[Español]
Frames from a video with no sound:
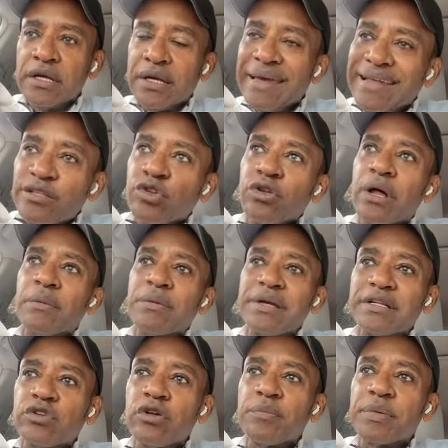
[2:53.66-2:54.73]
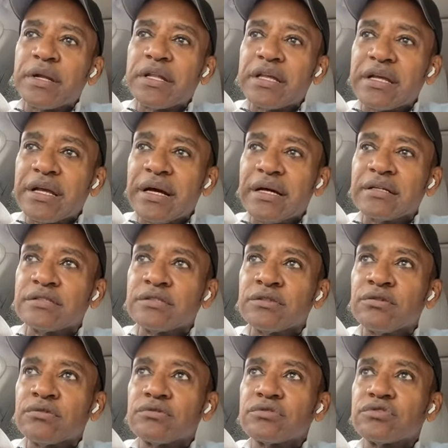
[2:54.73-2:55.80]
y todavía estoy
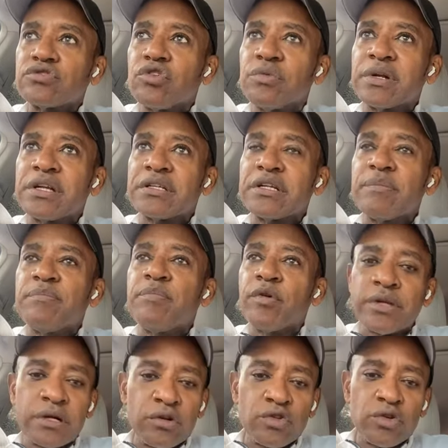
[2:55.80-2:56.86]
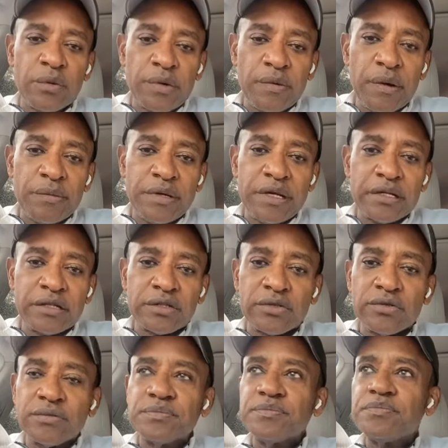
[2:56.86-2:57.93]
predicando sobre este poderoso
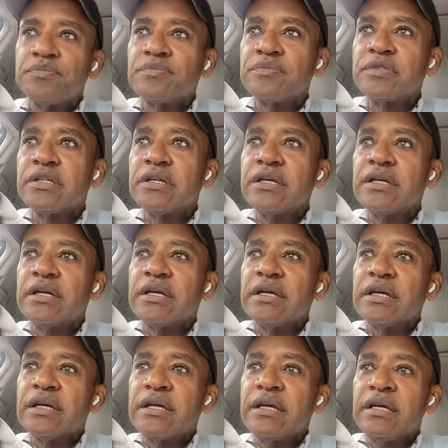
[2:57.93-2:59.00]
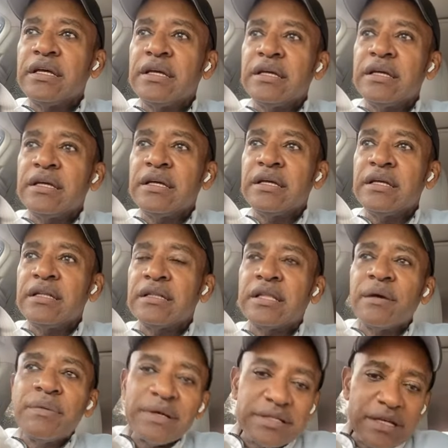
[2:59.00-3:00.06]
avivamiento y
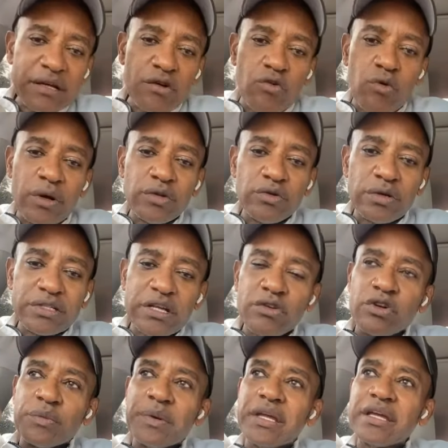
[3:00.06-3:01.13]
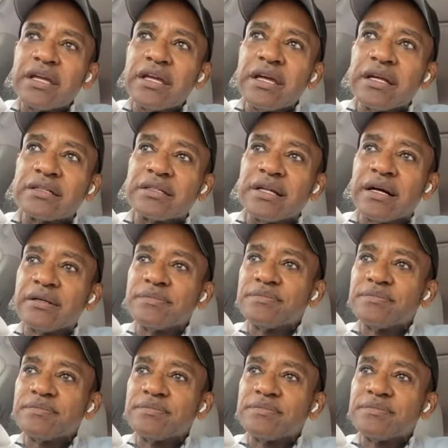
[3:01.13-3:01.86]
de vez en cuando el Señor me inquieta